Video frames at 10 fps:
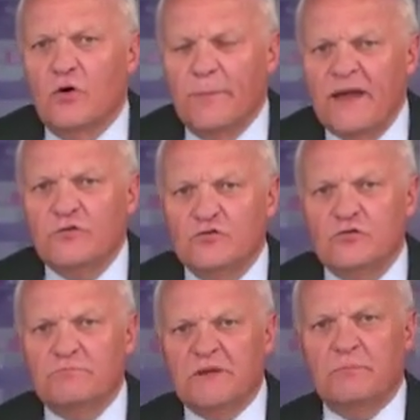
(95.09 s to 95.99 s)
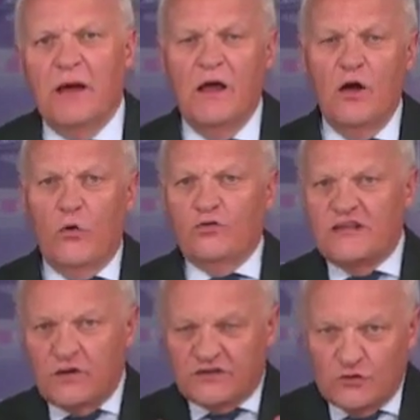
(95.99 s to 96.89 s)
européenne dans une pipe. On
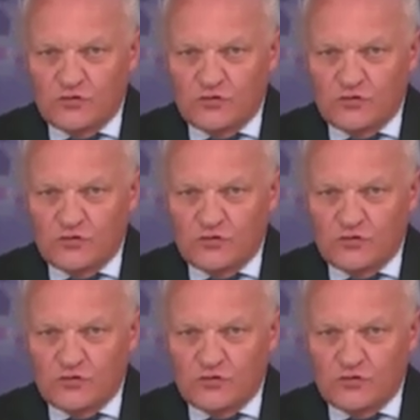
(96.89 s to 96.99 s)
est en train de